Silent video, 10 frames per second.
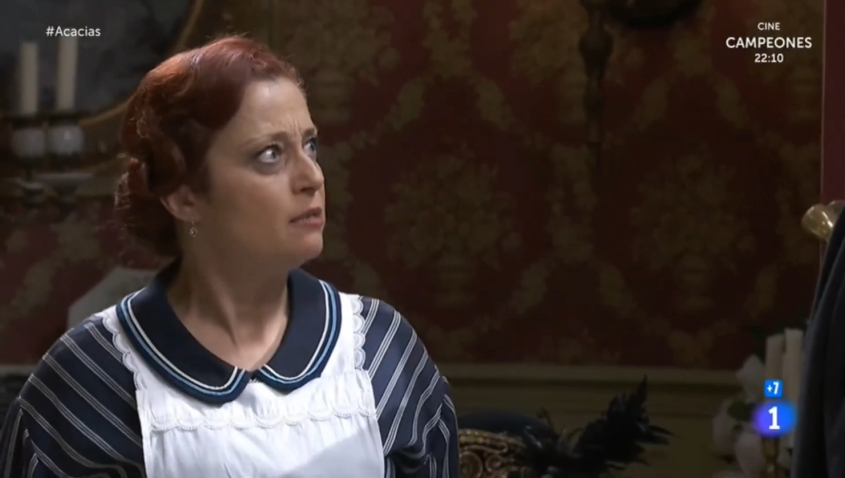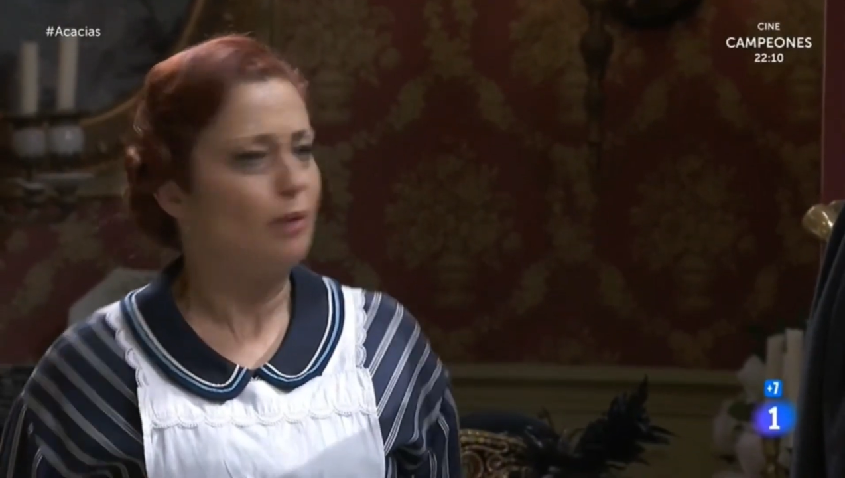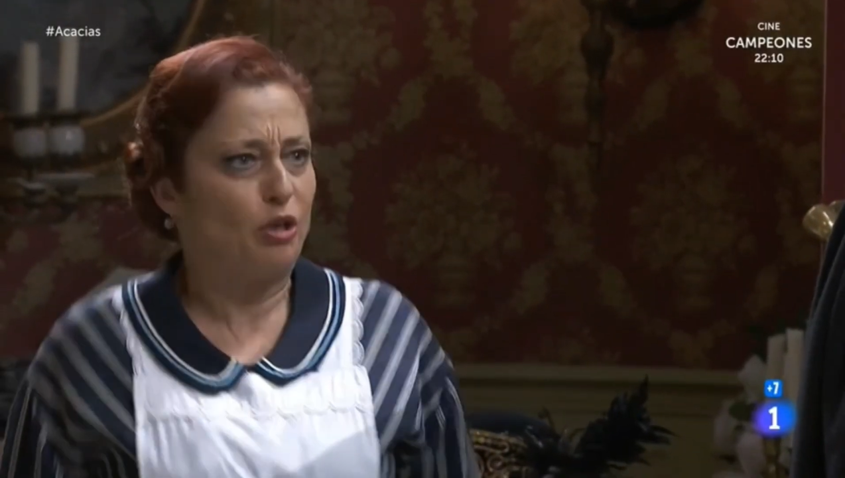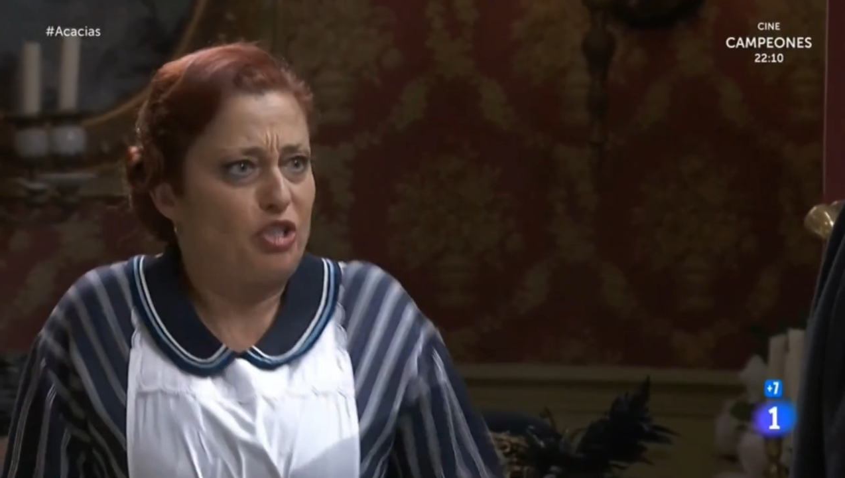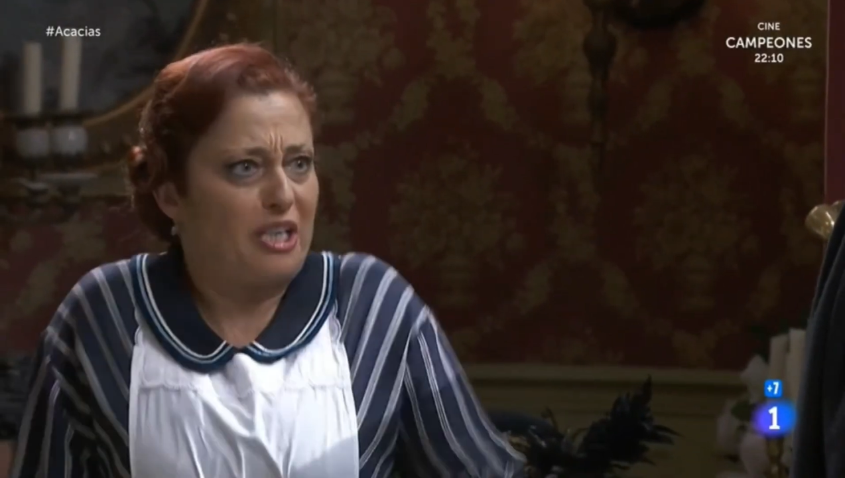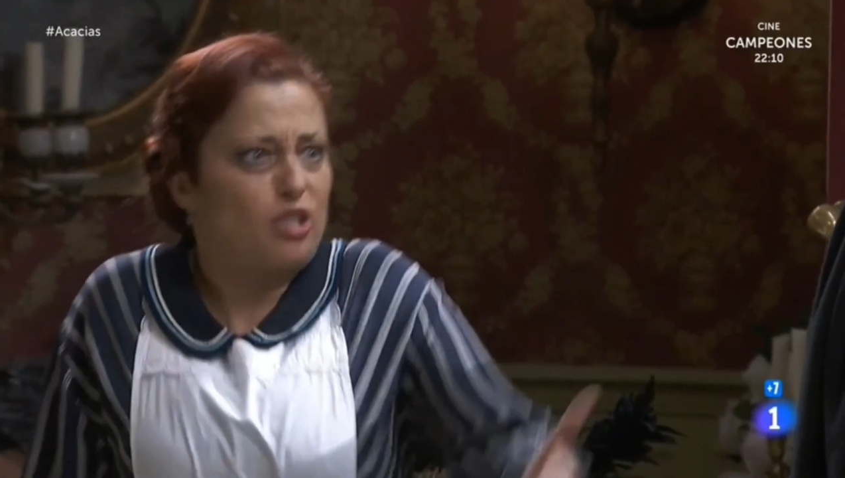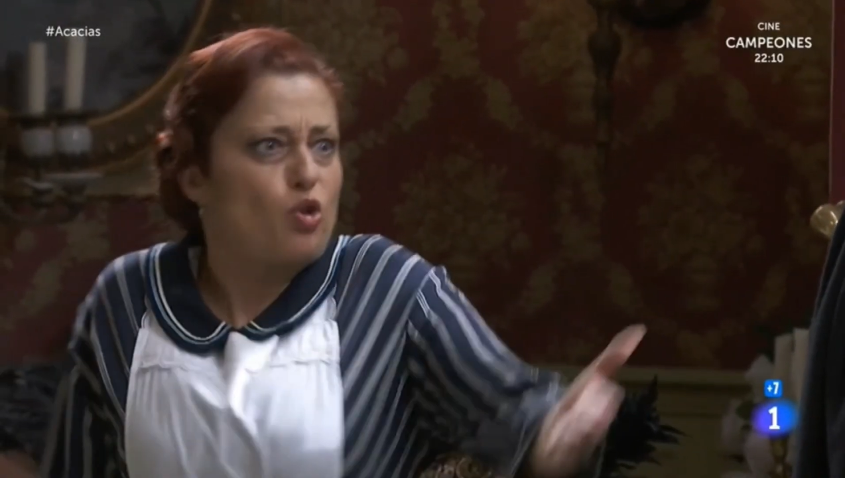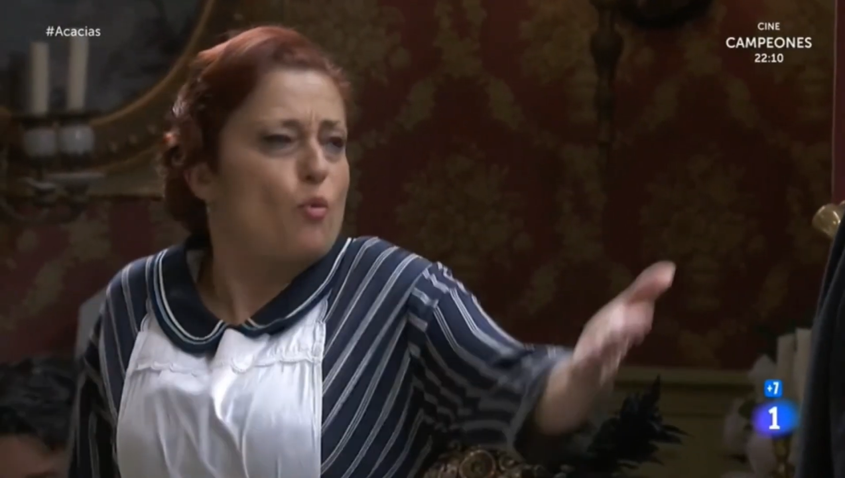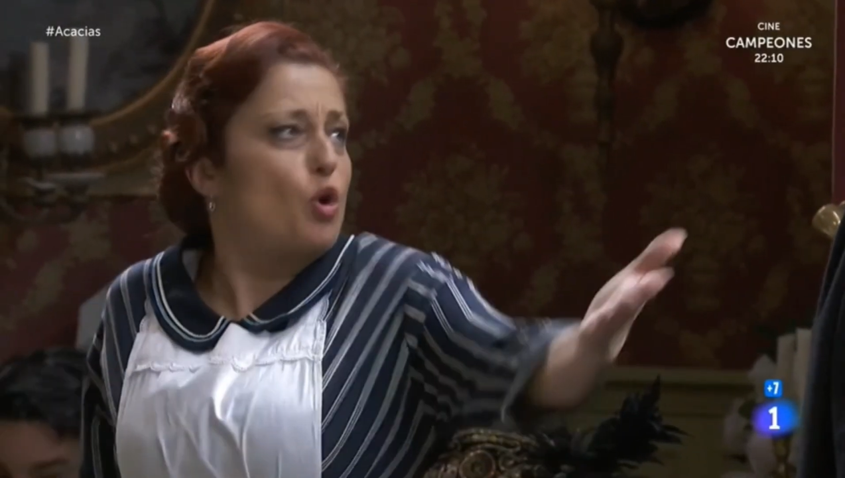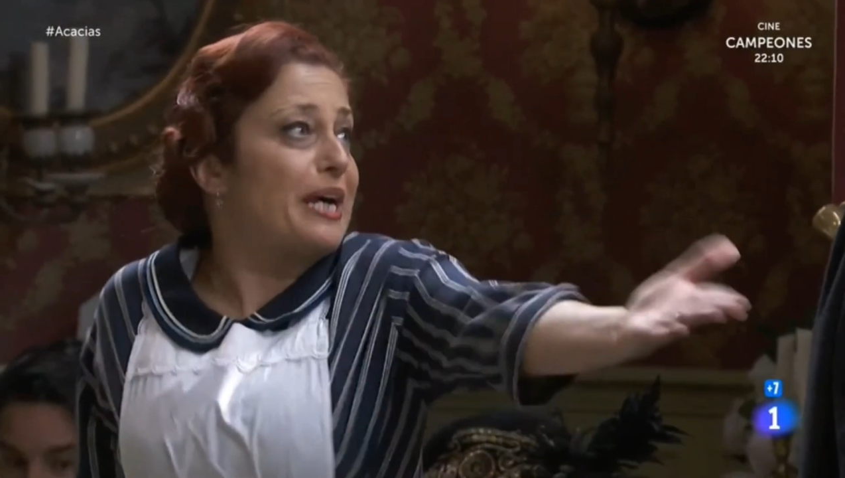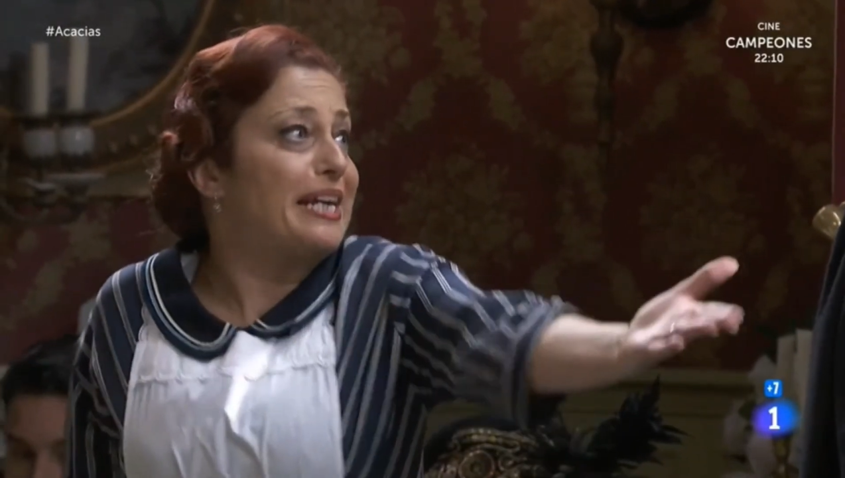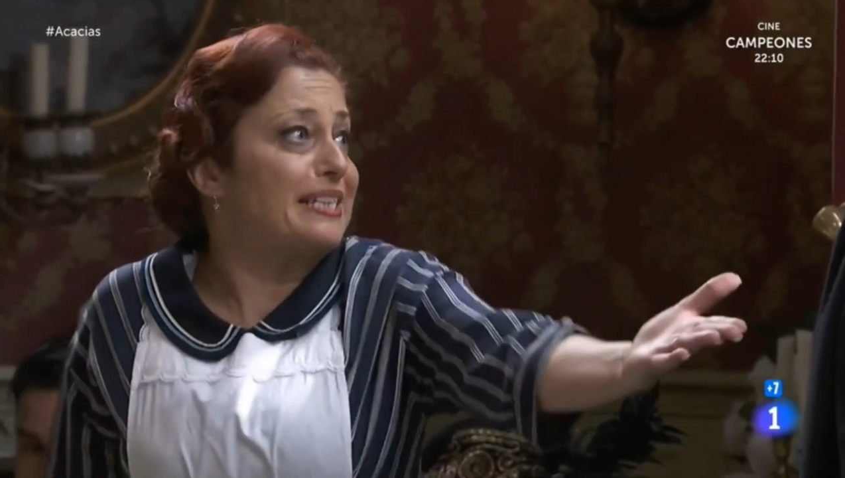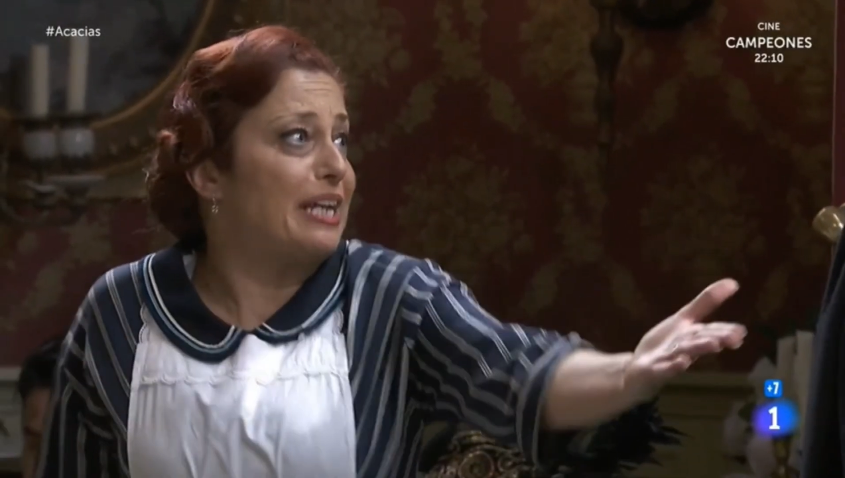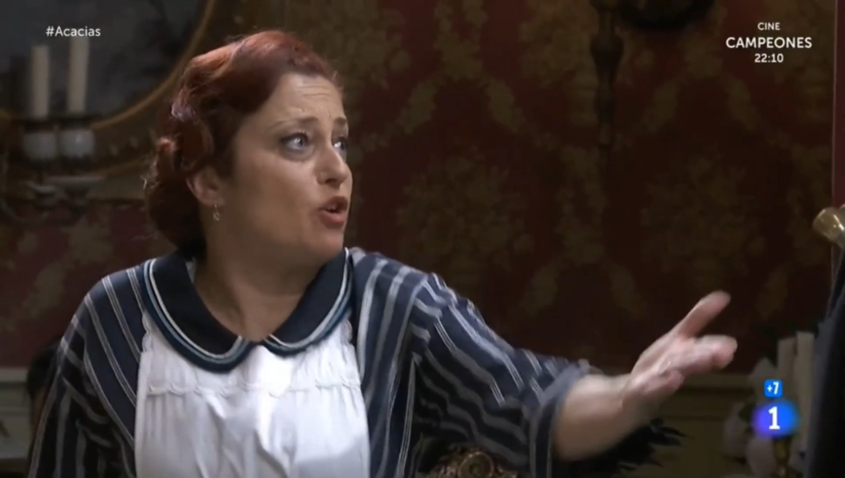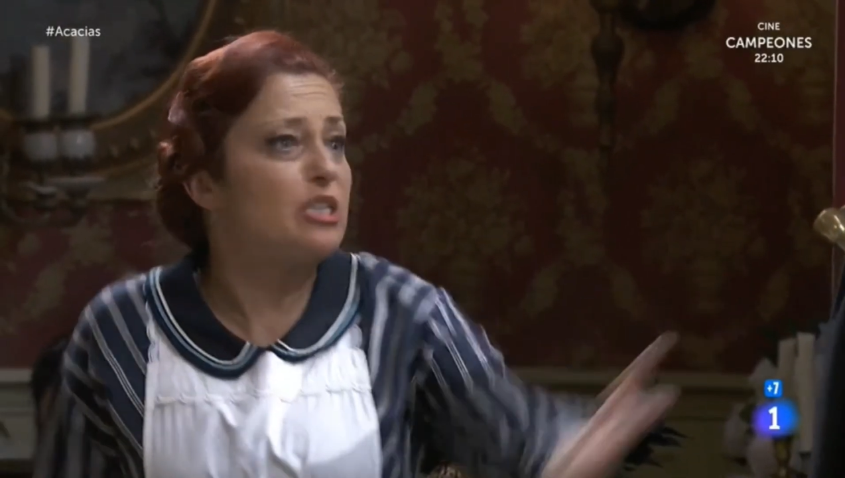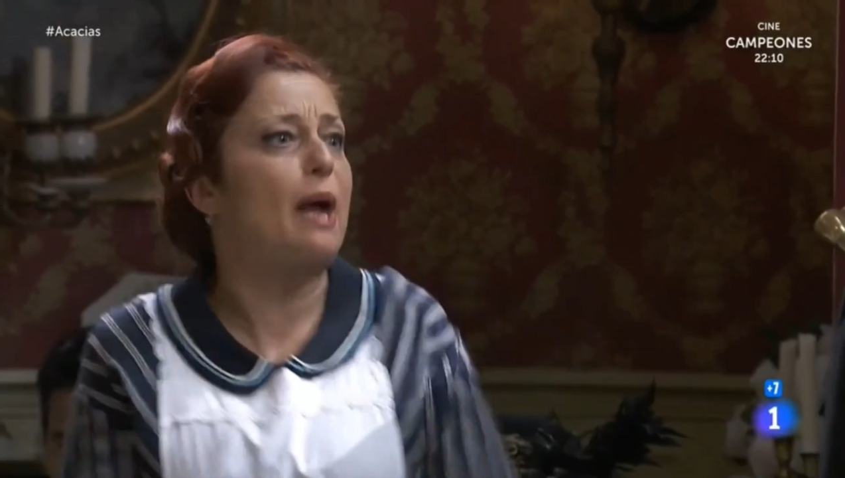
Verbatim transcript: Pero si es su mujer que no es